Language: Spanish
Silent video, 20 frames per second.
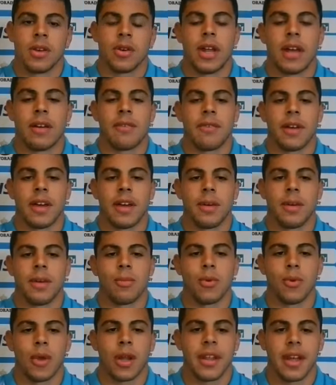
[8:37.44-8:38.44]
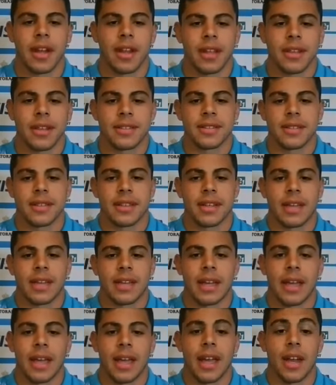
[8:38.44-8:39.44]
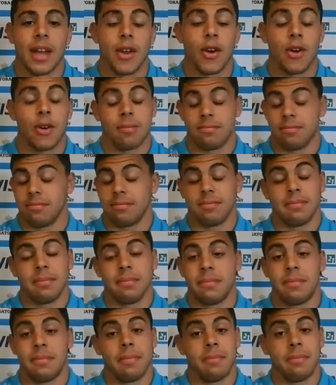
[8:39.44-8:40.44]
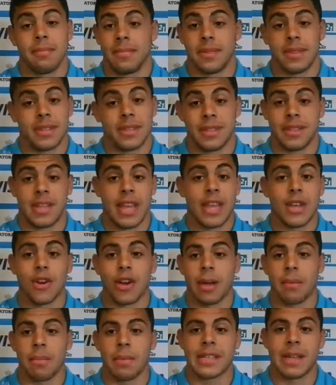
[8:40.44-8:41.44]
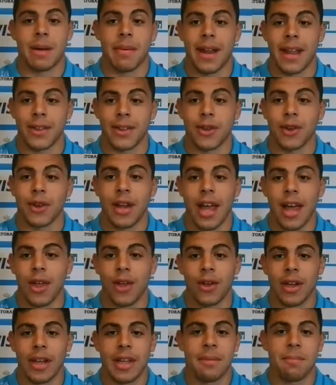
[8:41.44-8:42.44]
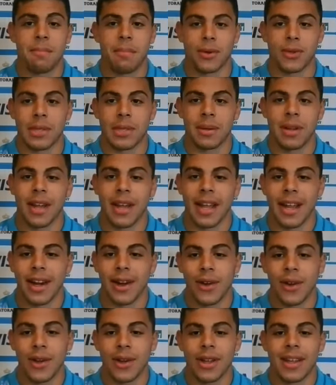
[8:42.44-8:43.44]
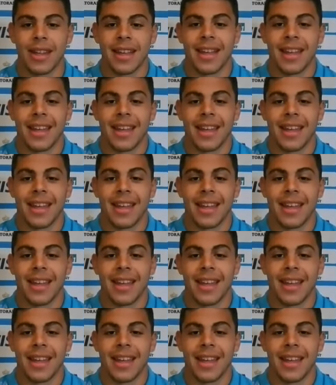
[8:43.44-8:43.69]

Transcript: Hola Fede, muy buenas tardes. Eh, no, te digo que pisa para todos lados, es imposible leerlo.